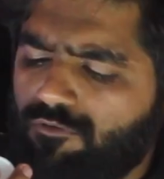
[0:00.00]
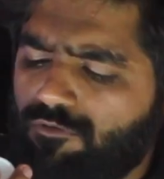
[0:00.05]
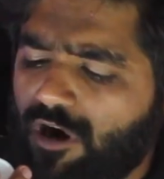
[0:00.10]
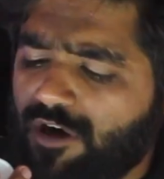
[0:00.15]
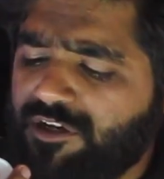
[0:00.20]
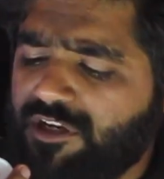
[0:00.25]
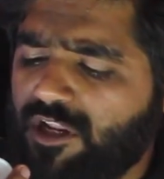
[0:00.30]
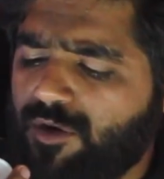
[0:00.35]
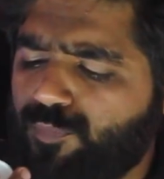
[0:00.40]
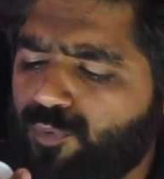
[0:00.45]

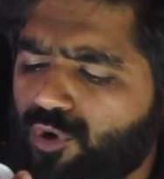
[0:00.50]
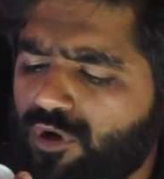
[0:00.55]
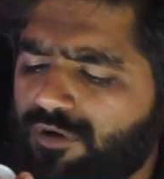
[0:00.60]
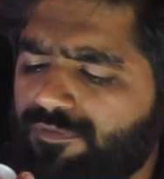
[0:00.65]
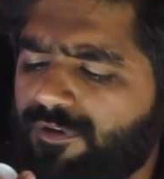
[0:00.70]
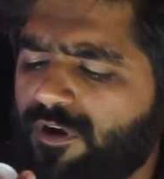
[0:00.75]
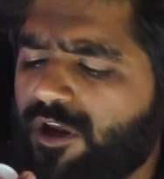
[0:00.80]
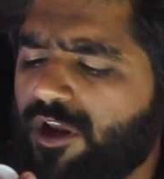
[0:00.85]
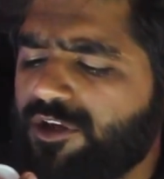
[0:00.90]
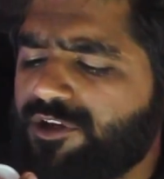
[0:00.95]
वाटर
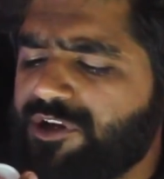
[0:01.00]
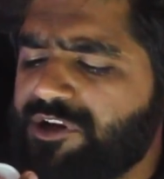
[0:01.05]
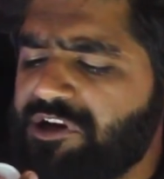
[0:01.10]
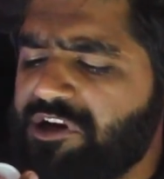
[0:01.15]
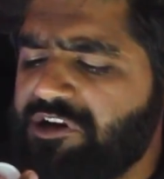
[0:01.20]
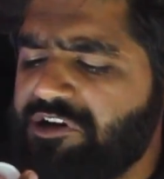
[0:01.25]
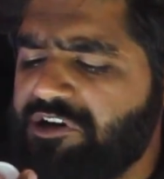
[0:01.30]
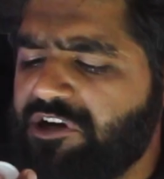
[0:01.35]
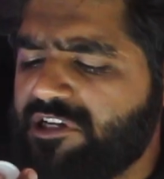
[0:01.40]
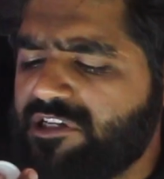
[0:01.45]
प्यूरिफिकेशन
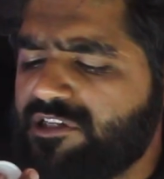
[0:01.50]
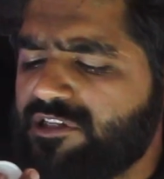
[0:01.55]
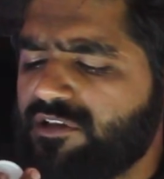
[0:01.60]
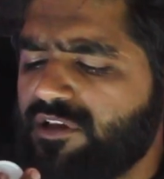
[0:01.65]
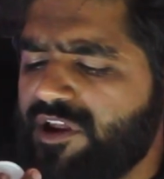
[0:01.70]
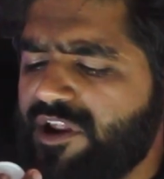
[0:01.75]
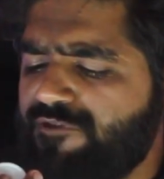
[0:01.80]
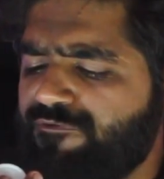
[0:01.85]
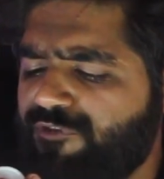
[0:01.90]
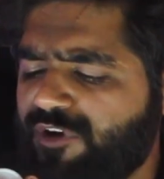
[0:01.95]
एंड डिस
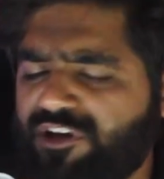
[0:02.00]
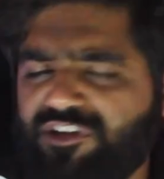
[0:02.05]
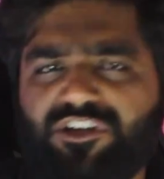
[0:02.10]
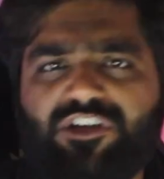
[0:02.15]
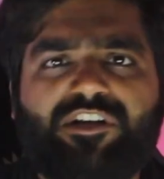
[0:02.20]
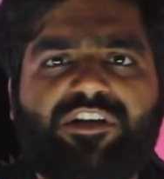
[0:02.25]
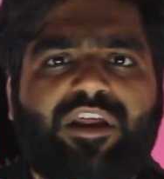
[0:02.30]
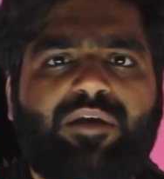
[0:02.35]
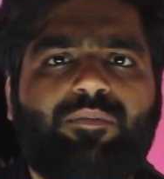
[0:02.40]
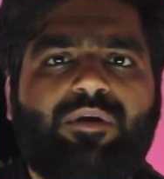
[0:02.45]

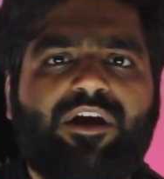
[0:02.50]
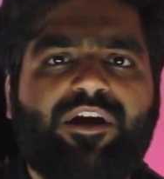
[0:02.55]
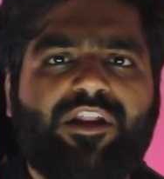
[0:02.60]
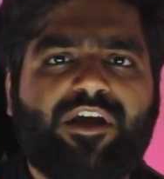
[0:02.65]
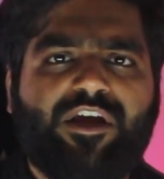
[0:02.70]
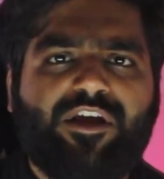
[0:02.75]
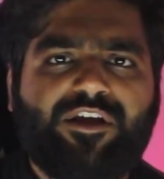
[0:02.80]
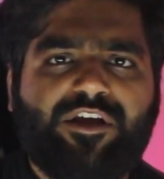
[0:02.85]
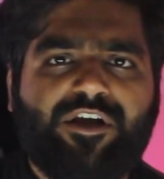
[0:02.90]
इन्फेक्शन टेबलेट है